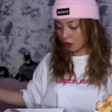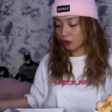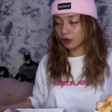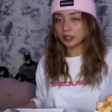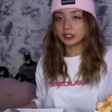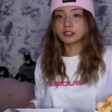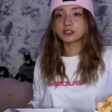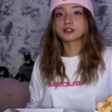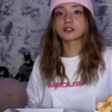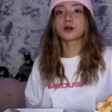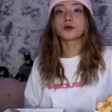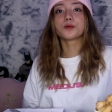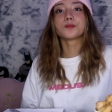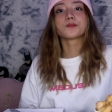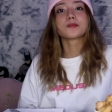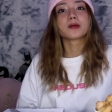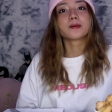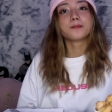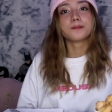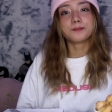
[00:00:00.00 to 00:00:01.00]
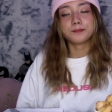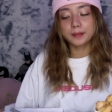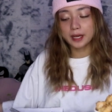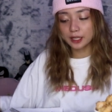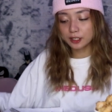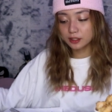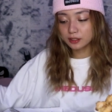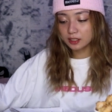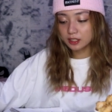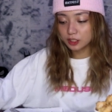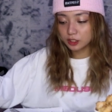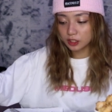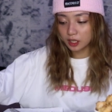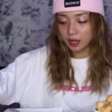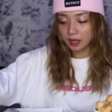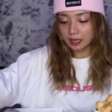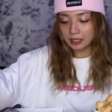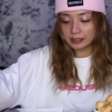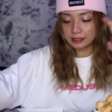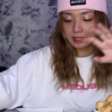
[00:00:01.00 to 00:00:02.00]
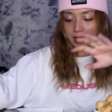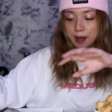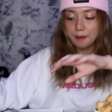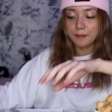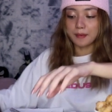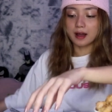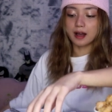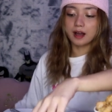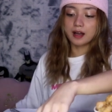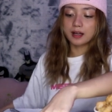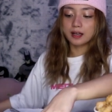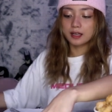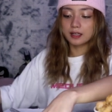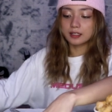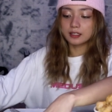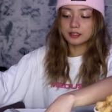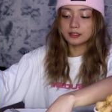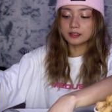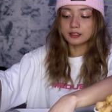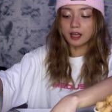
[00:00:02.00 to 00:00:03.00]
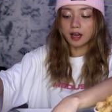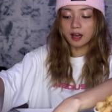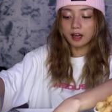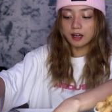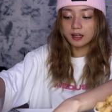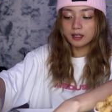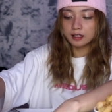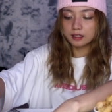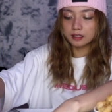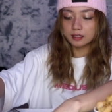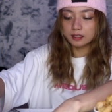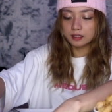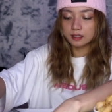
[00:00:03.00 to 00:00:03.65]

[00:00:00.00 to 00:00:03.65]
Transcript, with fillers: Okay, so, meron din siyang kasama na